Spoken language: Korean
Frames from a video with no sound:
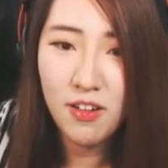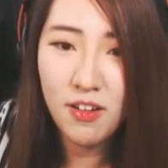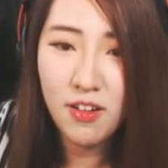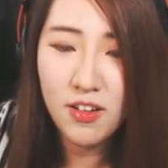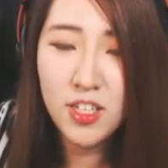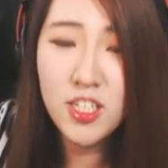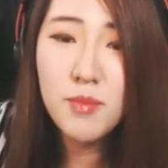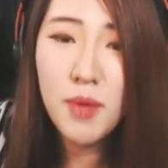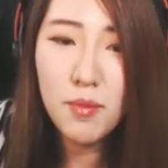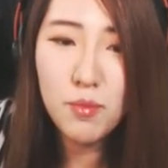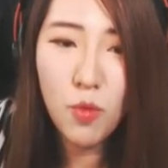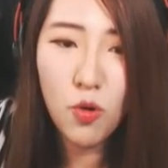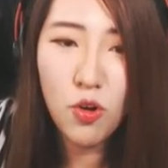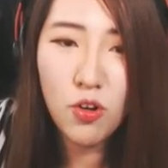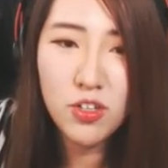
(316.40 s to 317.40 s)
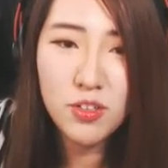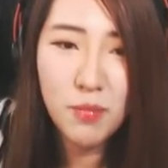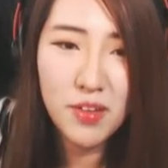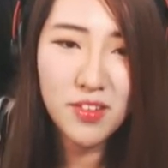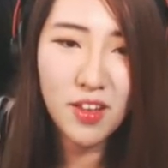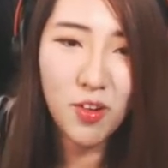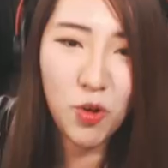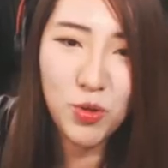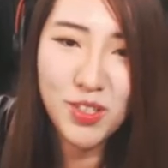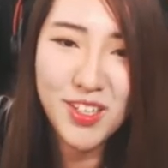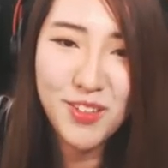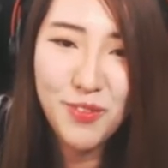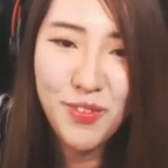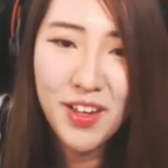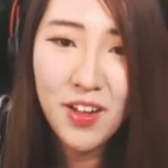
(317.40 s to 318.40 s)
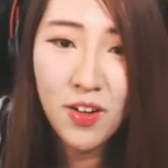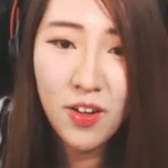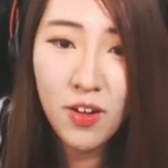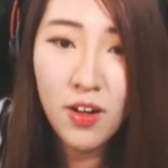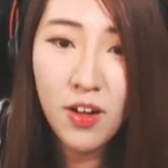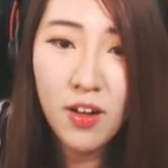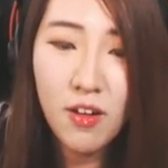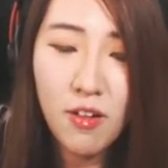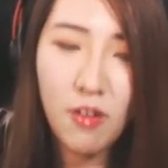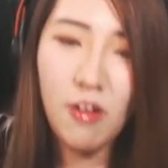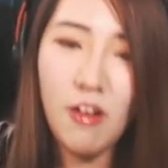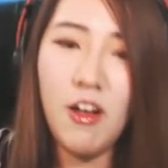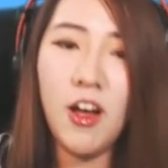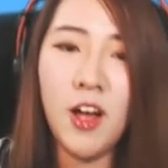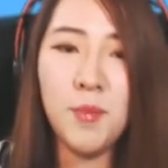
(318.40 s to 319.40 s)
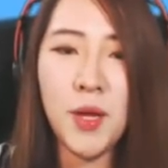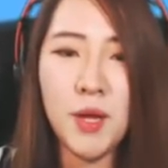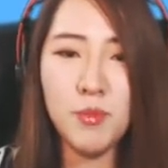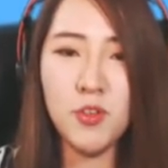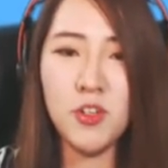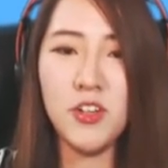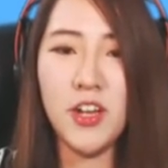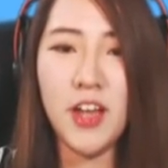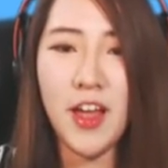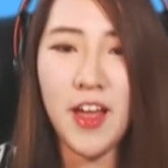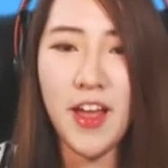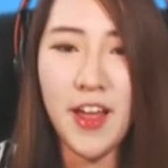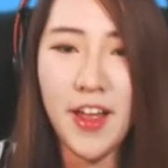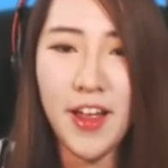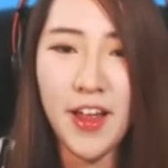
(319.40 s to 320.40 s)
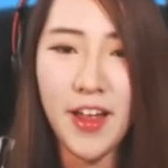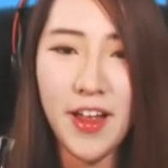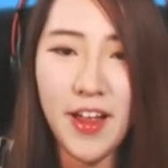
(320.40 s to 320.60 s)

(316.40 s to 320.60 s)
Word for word: 그만 먹어, 그만. 어, 아, 그- 아 배불네.